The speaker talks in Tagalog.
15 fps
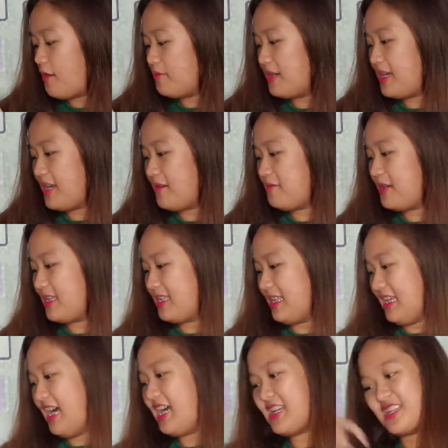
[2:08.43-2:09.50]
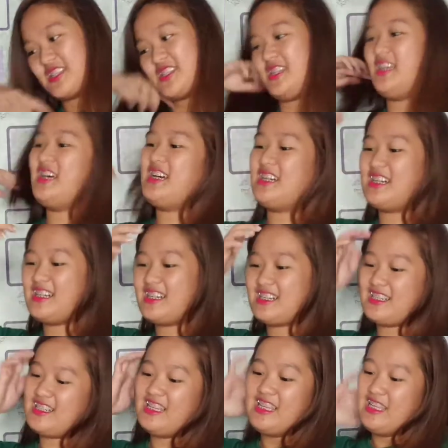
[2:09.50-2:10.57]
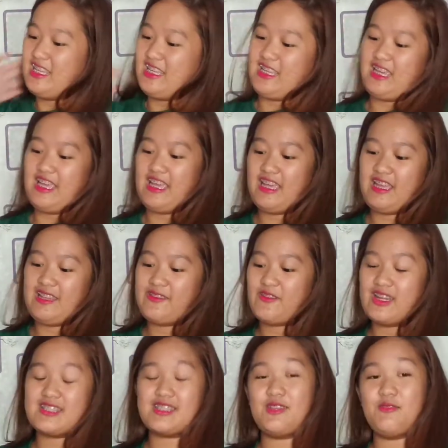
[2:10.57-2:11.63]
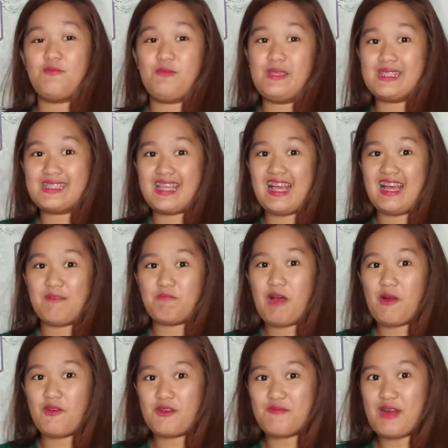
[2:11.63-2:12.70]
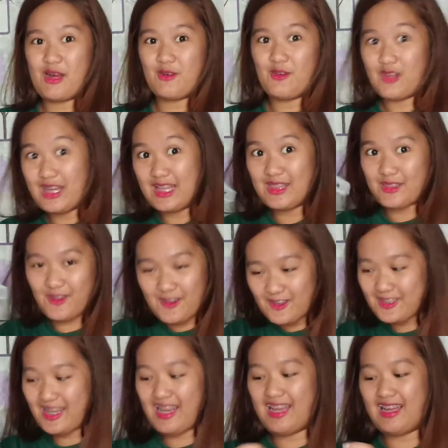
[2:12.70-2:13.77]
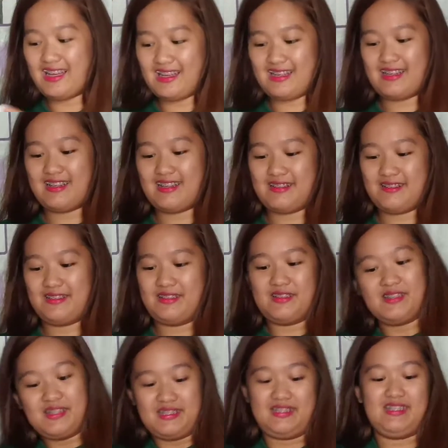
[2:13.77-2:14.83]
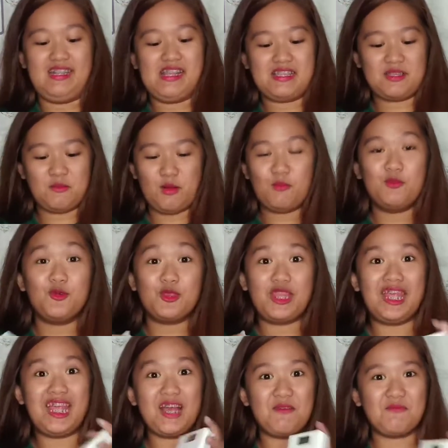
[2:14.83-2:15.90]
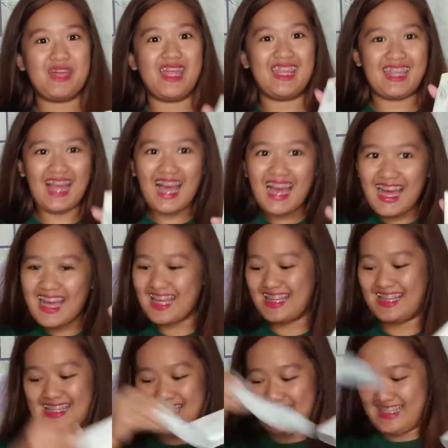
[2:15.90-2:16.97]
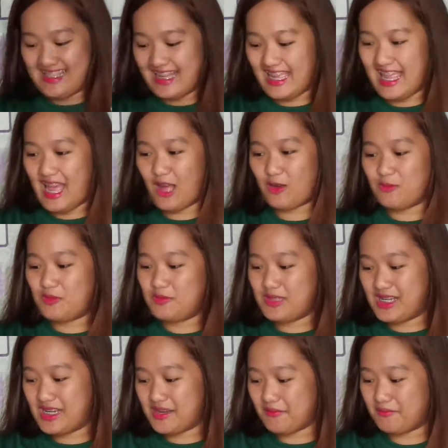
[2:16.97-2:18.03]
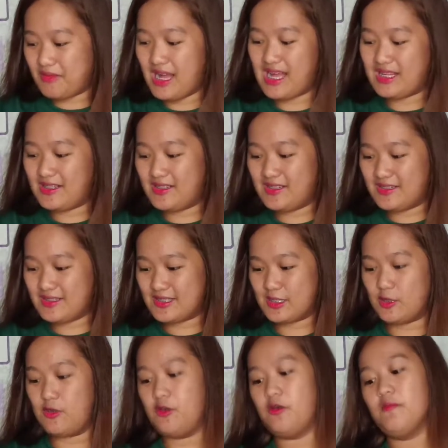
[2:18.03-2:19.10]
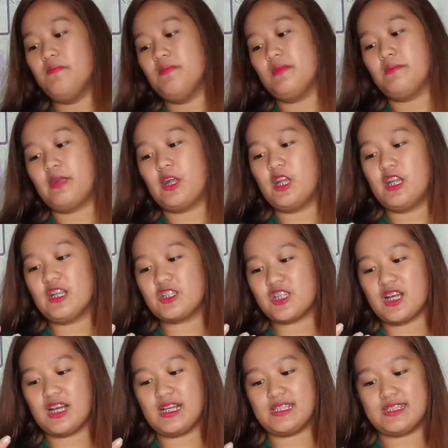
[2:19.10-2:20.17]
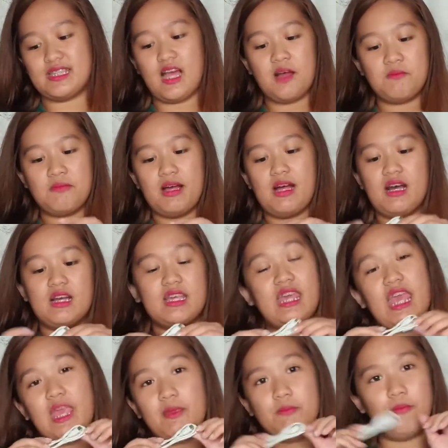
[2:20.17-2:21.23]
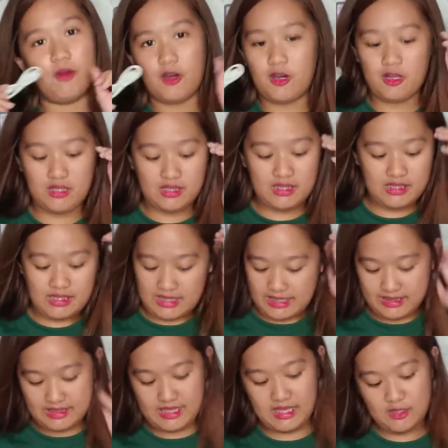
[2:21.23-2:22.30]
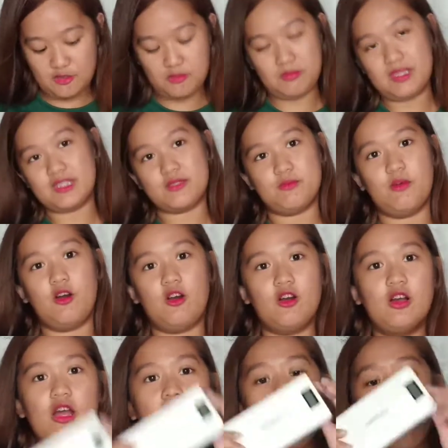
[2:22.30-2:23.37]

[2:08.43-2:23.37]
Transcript: may laman nga siya. And rest in peace sa power bank kong ganto na nasa mabuting kamay na. Kaya ako bumili ng bago. So, meron na siyang kasama, cable, and then yung mismong